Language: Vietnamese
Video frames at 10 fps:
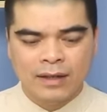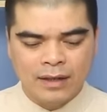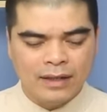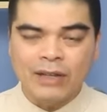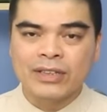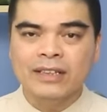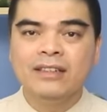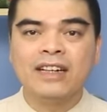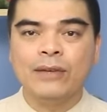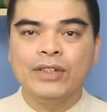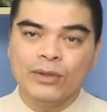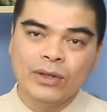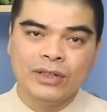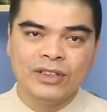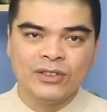Đấy, đạo sĩ đừng cãi với
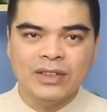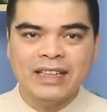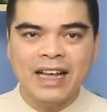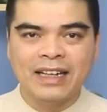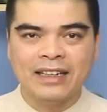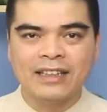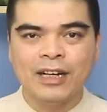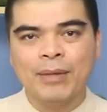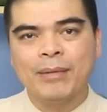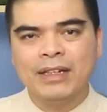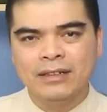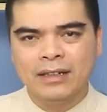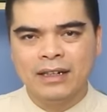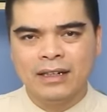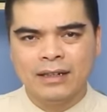tôi, rõ ràng là thờ ba bát
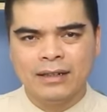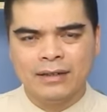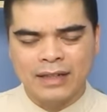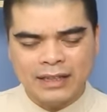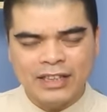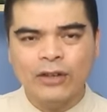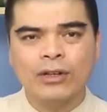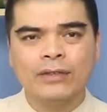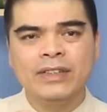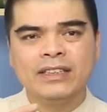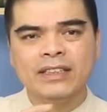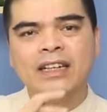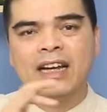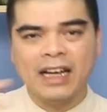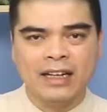hương đặt theo cái vị trí
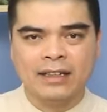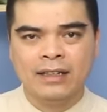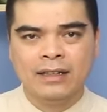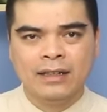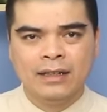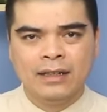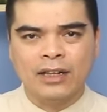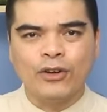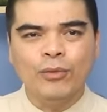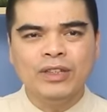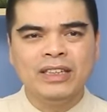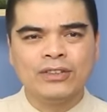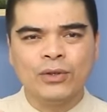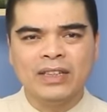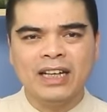ngang hàng. Đấy, có một
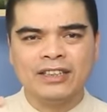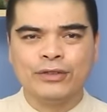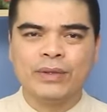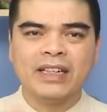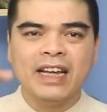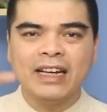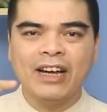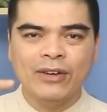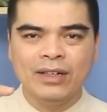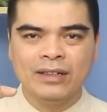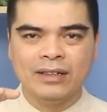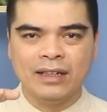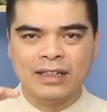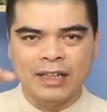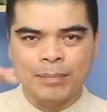số nhà sử dụng cái đế cao hơn
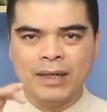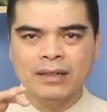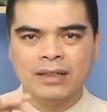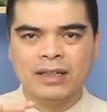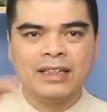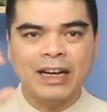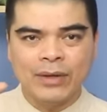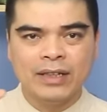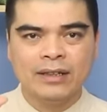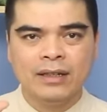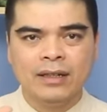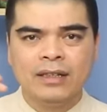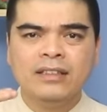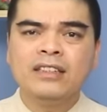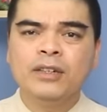để đặt bát hương thần linh cao lên,
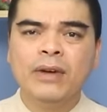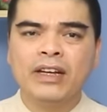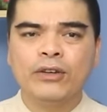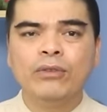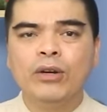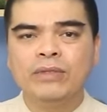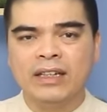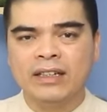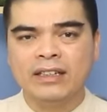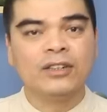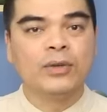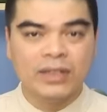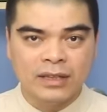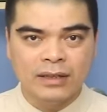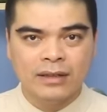nhưng như vậy cũng không thể được ngôi
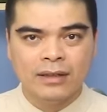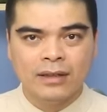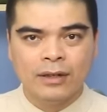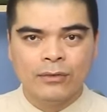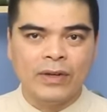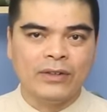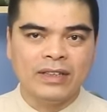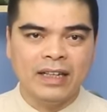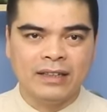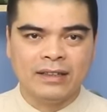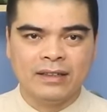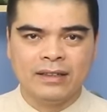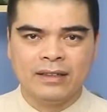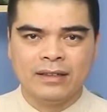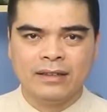thứ. Phải nói rằng
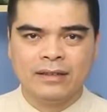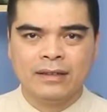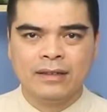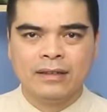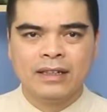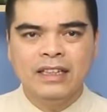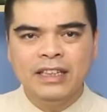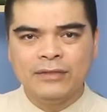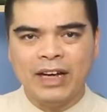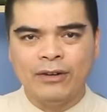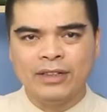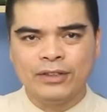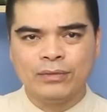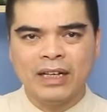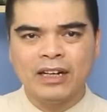Khi nhìn vào
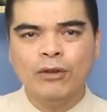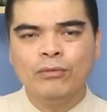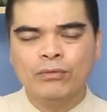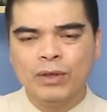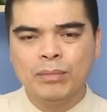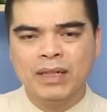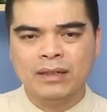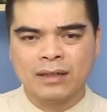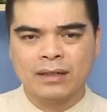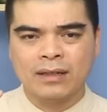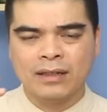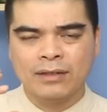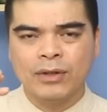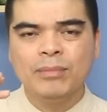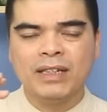thì chúng ta không phân biệt được
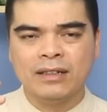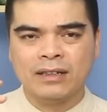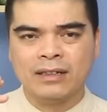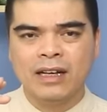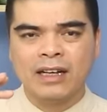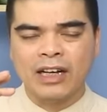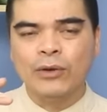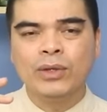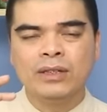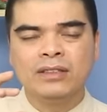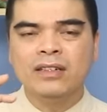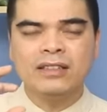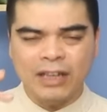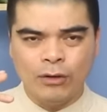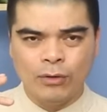phân biệt được cái ngôi thứ
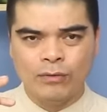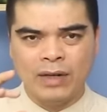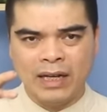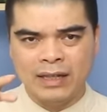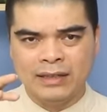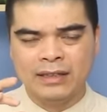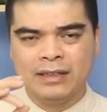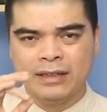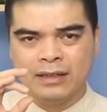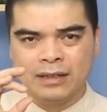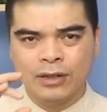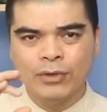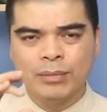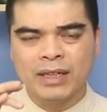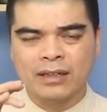trước sau và gì,
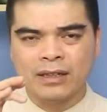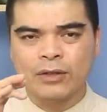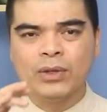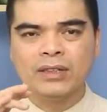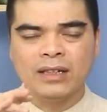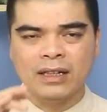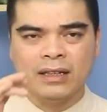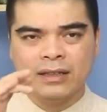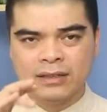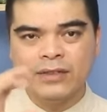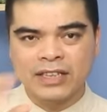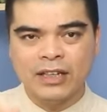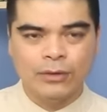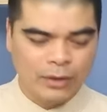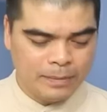không phân biệt được cái ngôi thứ là trước và
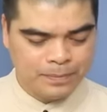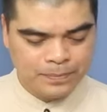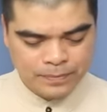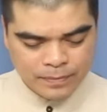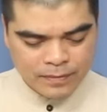sau, đúng không ạ?